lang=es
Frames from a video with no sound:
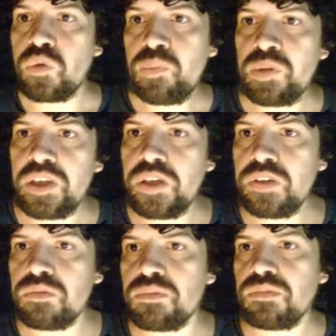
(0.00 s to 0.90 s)
un
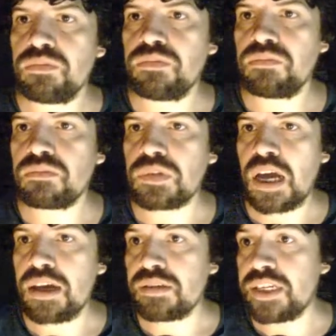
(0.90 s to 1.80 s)
video,
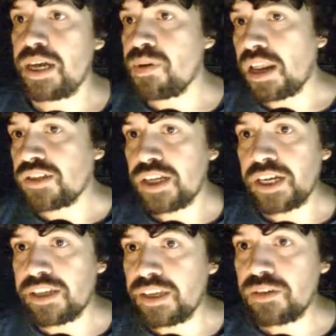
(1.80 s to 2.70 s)
quería hablar
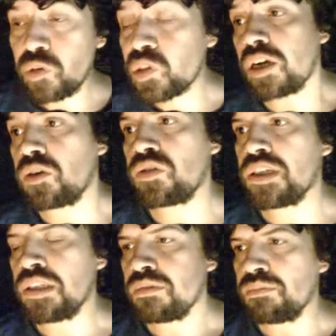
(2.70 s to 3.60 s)
acerca de otra
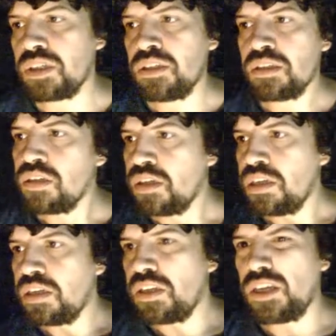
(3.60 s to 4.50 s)
cosa, ¿bien?
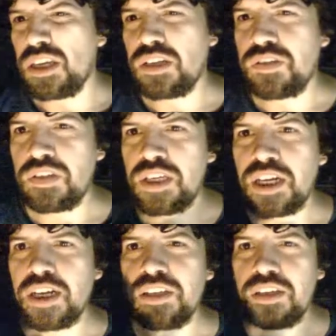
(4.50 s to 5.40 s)
Eh,
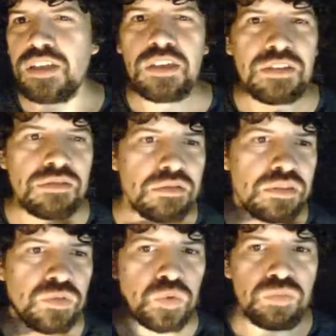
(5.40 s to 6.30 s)
acerca
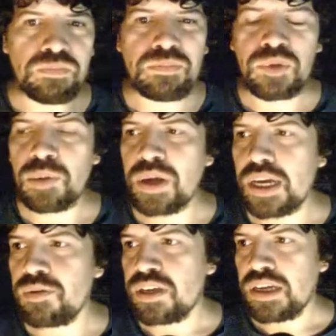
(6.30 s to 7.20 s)
de un problema
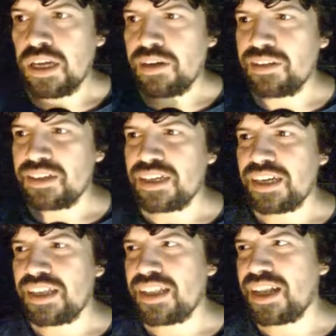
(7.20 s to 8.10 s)
que
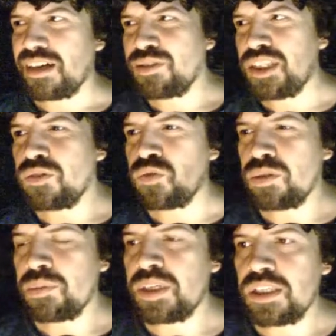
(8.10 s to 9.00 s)
había,
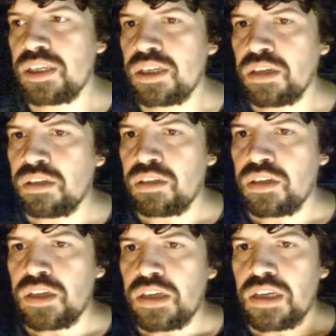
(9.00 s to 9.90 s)
últimamente
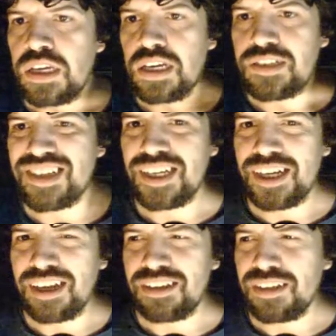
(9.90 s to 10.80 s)

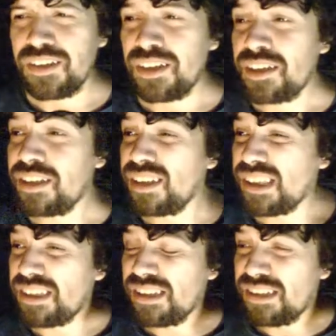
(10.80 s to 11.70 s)
acerca de
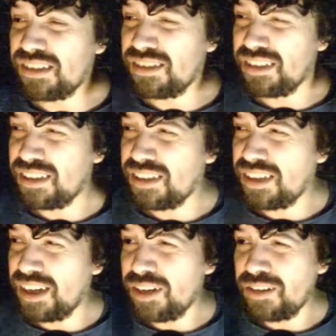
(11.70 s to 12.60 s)

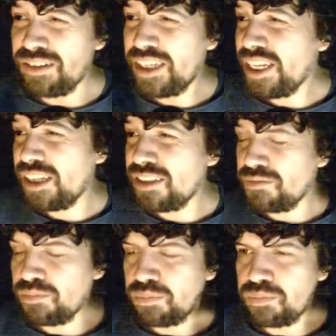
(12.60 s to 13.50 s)
que
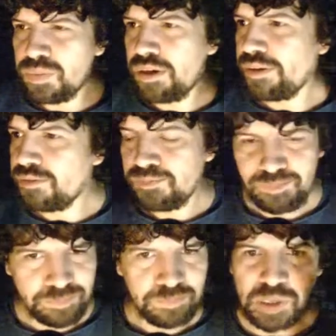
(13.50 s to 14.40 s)
quieren...
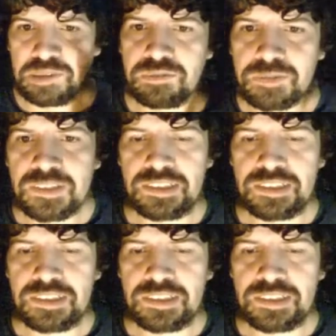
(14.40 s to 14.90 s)
Bueno,